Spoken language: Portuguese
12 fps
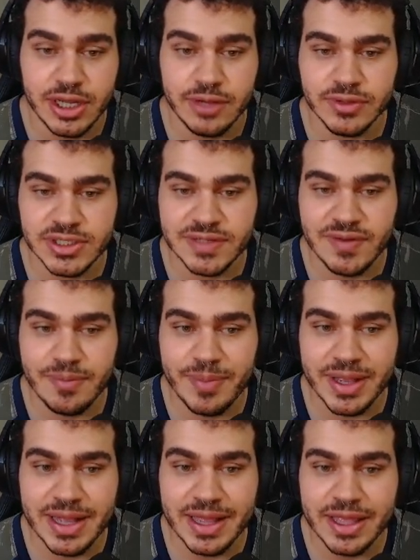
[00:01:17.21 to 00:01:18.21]
Você vai
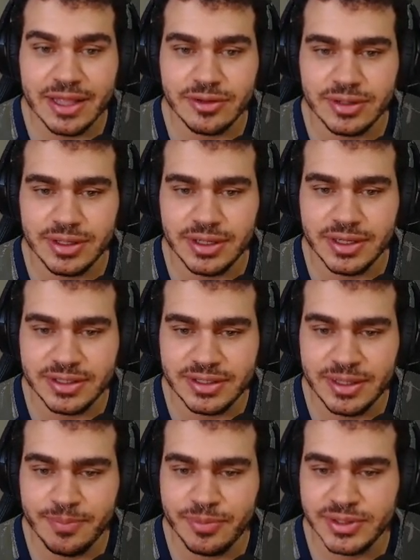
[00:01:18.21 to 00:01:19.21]
pegar reto, galera. Depois